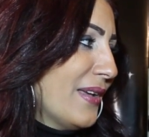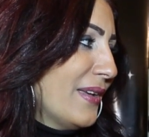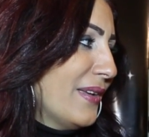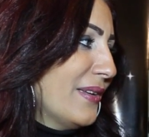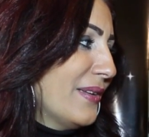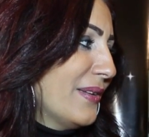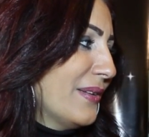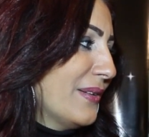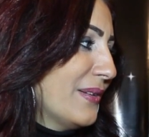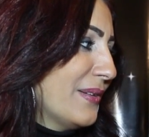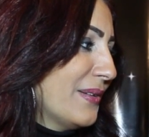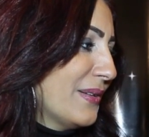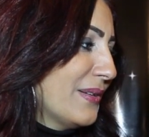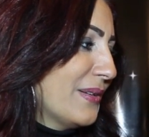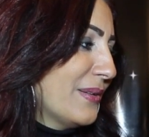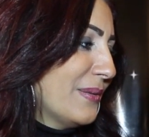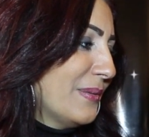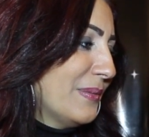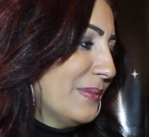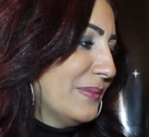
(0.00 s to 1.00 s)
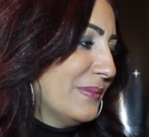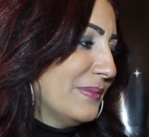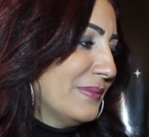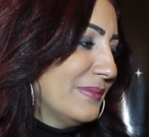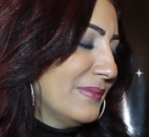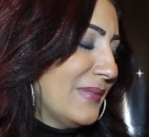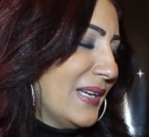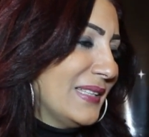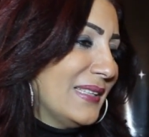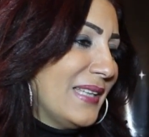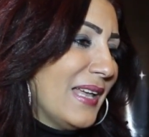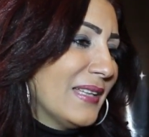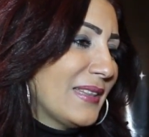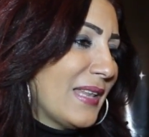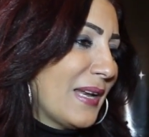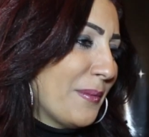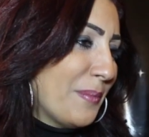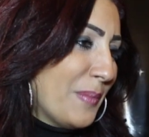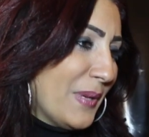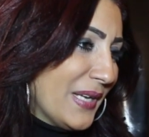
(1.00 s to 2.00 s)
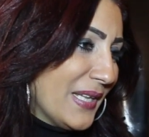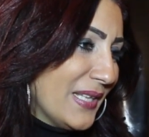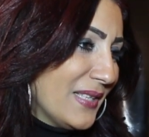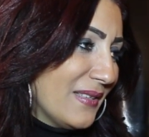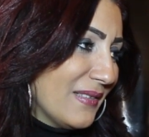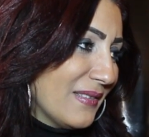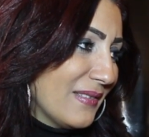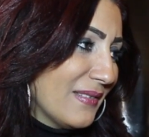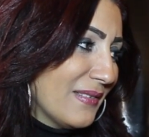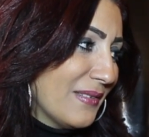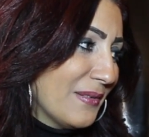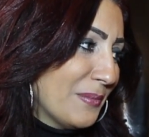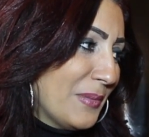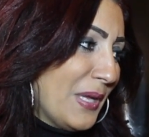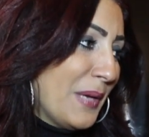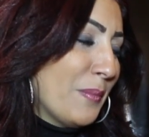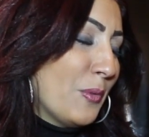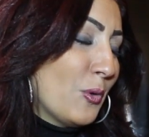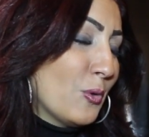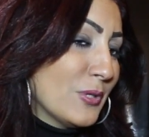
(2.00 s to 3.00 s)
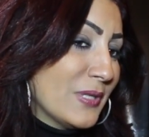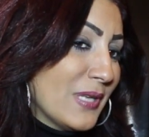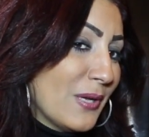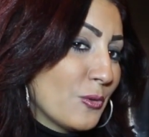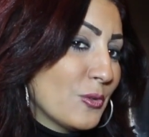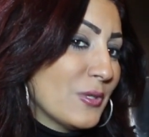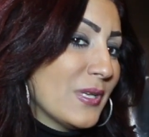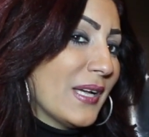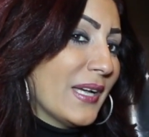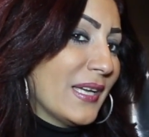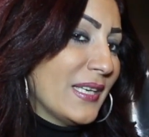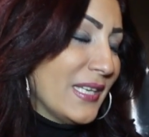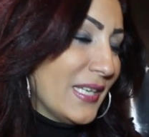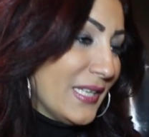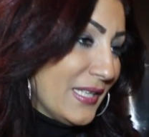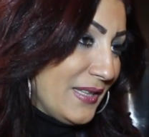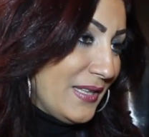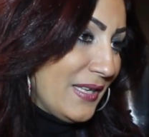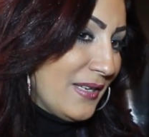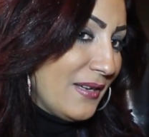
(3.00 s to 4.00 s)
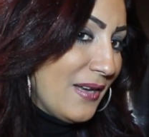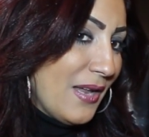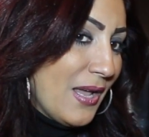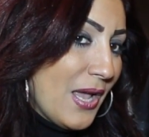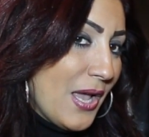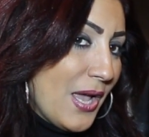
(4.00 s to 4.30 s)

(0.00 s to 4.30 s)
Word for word: آه عندها ثلاث بنات بتحب جوزها جوزها غني جدا